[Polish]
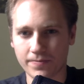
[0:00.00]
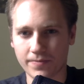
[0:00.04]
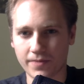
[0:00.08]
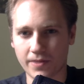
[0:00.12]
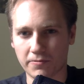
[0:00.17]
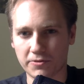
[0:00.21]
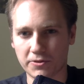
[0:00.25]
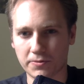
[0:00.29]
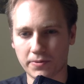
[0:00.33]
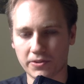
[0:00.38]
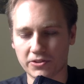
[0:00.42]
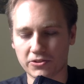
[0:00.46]
A
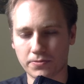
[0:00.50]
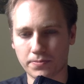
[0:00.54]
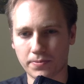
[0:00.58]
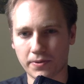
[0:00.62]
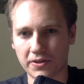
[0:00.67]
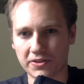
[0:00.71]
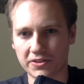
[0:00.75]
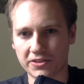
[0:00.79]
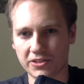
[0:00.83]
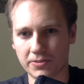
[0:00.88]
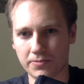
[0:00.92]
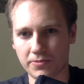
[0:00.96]
w przypadku
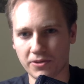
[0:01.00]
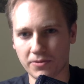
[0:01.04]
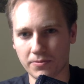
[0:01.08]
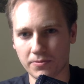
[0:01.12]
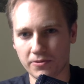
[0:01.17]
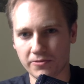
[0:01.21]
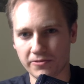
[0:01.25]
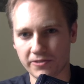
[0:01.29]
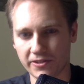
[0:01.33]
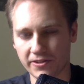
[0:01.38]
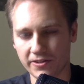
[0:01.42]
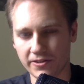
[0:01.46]
pracy
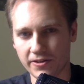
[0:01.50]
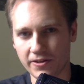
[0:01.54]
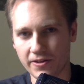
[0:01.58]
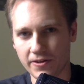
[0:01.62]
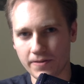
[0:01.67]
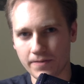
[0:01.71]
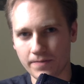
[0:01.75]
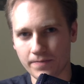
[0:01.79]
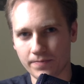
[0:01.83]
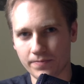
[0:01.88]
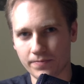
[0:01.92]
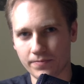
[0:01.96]
dyplomowej,
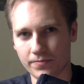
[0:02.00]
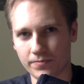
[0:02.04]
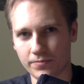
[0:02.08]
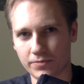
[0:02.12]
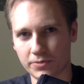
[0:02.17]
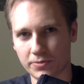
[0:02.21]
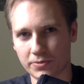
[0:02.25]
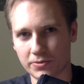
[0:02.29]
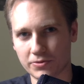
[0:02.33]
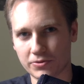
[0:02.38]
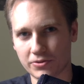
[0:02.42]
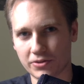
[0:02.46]
mm, w
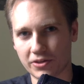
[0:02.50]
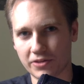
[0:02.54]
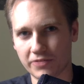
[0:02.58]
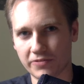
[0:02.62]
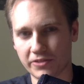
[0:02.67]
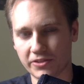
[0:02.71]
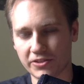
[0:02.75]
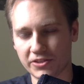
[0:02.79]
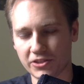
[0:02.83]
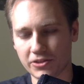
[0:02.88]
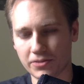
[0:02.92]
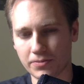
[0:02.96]
przypadku trochę
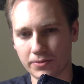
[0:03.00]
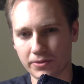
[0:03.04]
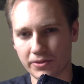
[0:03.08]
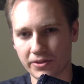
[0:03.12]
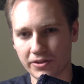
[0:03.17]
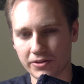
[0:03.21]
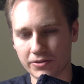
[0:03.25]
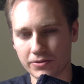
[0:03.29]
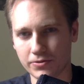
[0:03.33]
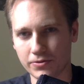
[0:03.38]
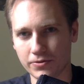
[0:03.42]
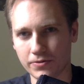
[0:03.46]
większego
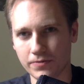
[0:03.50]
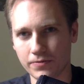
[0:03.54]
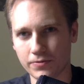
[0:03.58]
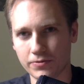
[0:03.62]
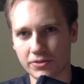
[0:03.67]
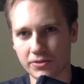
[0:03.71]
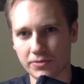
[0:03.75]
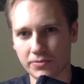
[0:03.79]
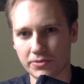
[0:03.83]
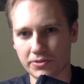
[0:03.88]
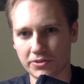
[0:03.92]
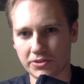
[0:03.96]
projektu,
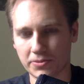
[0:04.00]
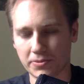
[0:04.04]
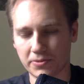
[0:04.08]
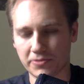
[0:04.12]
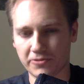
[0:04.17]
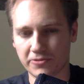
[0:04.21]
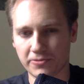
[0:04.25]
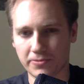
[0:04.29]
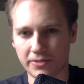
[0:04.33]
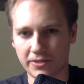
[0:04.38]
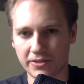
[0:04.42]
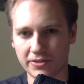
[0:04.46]
który musiał sobie
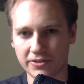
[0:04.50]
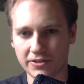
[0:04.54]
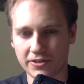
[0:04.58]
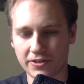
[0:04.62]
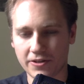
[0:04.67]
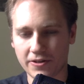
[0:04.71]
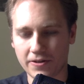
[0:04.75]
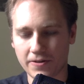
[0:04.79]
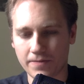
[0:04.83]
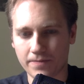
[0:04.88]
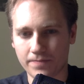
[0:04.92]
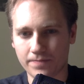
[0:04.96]
wybrać,
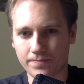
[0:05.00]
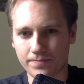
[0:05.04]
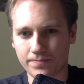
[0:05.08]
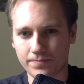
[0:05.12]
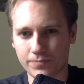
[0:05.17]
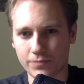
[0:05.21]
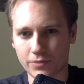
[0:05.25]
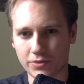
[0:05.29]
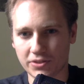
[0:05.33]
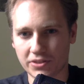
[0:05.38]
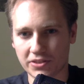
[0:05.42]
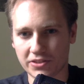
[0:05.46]
mm,
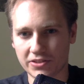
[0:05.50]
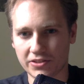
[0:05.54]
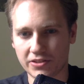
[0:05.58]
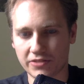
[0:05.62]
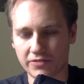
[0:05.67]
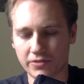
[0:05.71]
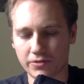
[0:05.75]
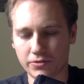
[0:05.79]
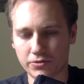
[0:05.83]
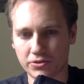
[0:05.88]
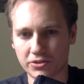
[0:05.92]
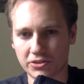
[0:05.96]
to
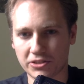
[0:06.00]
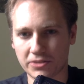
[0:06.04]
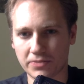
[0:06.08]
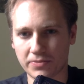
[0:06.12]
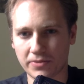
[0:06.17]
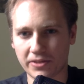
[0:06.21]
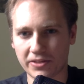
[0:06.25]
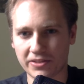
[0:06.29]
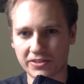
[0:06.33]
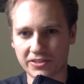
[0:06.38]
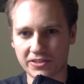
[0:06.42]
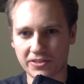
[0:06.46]
zdecydował, że tym
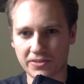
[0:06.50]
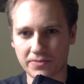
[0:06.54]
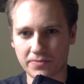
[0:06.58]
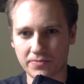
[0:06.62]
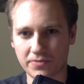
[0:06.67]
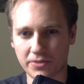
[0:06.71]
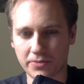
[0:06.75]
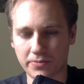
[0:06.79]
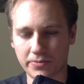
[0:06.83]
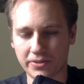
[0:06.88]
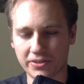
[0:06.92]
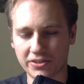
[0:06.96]
razem
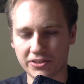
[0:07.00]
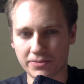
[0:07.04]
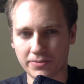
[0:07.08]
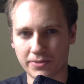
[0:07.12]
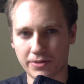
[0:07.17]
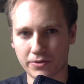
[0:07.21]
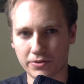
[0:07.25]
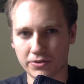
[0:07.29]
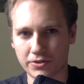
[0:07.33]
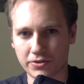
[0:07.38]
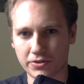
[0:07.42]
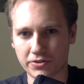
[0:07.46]
nie będzie
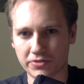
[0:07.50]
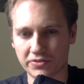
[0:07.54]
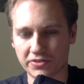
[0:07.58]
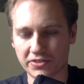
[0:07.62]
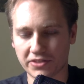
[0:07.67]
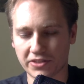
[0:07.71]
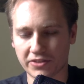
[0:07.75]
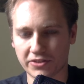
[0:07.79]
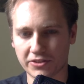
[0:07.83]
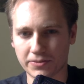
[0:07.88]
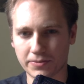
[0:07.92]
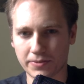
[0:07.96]
brał czegoś
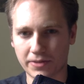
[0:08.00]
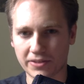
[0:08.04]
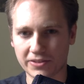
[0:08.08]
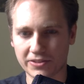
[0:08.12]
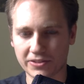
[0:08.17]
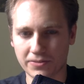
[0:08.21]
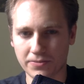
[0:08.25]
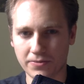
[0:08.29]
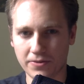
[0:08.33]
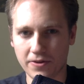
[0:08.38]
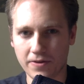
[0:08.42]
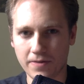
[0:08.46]
związanego z
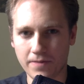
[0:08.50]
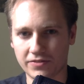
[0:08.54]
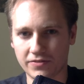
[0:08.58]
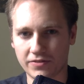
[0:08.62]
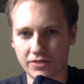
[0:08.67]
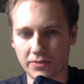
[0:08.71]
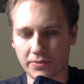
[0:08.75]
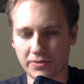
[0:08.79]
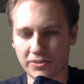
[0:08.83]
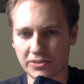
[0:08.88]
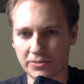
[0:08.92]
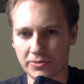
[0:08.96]
pracą,
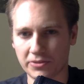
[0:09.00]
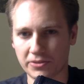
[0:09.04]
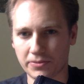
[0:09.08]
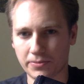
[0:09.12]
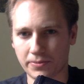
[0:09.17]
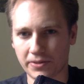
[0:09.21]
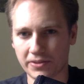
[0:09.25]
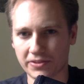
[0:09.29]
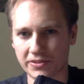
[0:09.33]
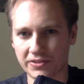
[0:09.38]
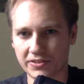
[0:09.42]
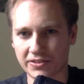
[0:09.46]
nie będzie miał tej
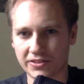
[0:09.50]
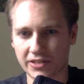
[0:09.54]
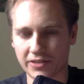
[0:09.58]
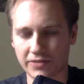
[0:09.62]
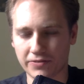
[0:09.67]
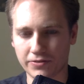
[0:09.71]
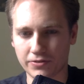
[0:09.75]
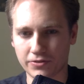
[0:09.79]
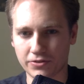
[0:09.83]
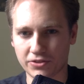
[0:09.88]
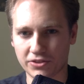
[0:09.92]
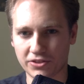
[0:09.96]
presji z
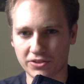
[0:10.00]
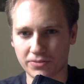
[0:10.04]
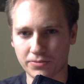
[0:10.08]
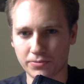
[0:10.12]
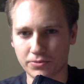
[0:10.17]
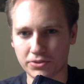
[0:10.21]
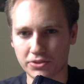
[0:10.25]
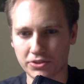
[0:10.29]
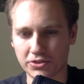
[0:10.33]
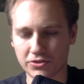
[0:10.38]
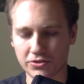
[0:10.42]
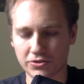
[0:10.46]
zewnątrz, że
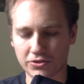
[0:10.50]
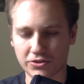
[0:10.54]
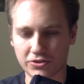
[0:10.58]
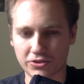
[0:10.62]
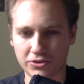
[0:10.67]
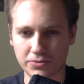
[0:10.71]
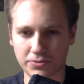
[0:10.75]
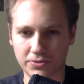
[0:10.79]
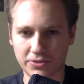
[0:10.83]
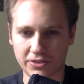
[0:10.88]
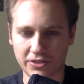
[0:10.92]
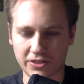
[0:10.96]
musi się to do czegoś
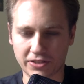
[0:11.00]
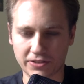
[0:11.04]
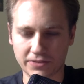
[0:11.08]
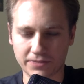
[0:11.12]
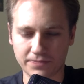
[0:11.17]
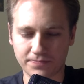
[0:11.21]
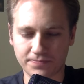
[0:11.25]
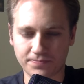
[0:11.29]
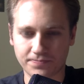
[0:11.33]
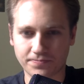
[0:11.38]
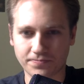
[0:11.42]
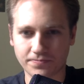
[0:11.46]
przydać,
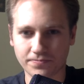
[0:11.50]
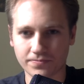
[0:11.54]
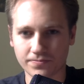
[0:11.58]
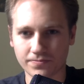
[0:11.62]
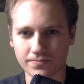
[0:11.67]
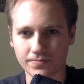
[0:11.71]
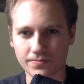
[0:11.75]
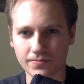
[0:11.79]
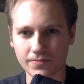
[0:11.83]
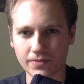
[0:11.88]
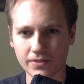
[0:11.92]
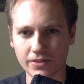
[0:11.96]

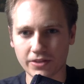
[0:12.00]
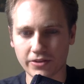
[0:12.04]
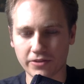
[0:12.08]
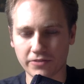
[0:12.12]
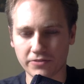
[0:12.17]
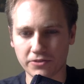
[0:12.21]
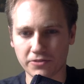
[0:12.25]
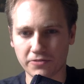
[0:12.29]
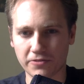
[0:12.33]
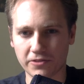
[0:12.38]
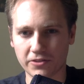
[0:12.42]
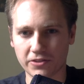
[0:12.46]
tylko
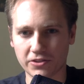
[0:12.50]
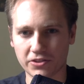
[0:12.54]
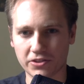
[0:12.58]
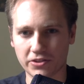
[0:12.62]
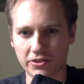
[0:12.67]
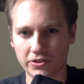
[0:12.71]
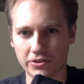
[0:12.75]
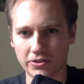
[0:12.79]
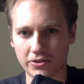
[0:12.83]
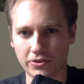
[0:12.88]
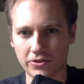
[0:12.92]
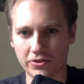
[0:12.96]
wziął faktycznie
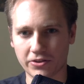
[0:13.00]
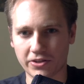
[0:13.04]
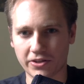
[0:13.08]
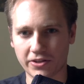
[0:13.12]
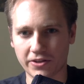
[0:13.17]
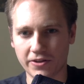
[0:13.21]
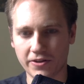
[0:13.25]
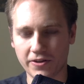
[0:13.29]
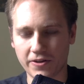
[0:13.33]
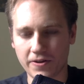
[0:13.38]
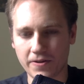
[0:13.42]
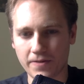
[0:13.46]
technologię,
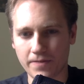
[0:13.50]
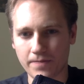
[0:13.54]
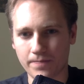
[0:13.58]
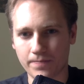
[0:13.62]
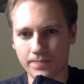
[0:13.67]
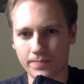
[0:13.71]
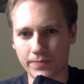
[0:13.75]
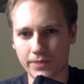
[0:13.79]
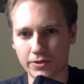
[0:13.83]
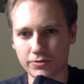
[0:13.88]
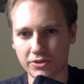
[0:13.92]
na